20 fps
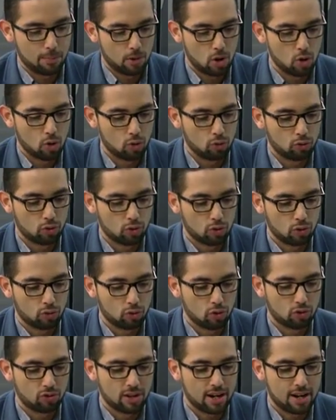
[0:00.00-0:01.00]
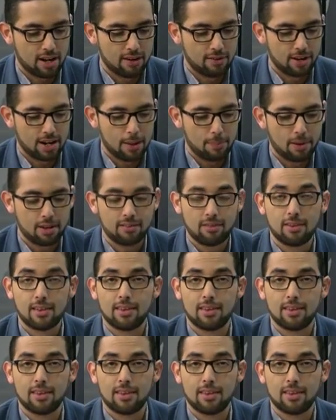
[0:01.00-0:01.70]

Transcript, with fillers: Está con nosotros Oscar Cabrera,